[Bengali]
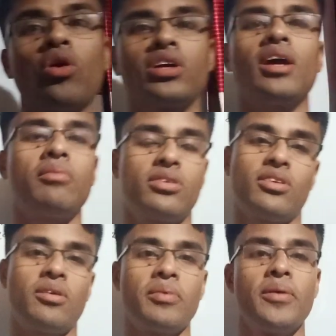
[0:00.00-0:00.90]
ঘন্টা
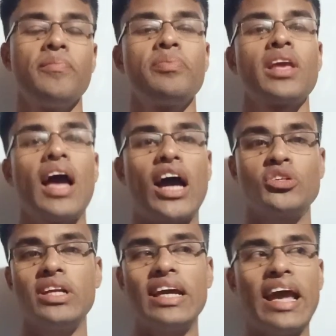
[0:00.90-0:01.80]
পড়তে হবে
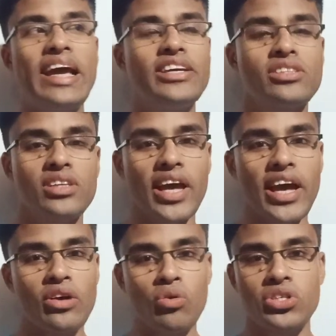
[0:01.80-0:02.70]
আসলে এই
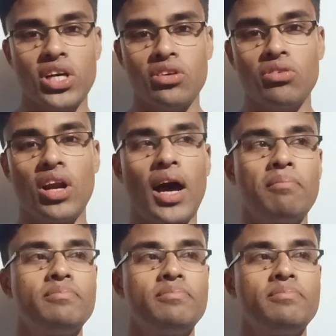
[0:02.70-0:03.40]
এই কোশ্চানগুলা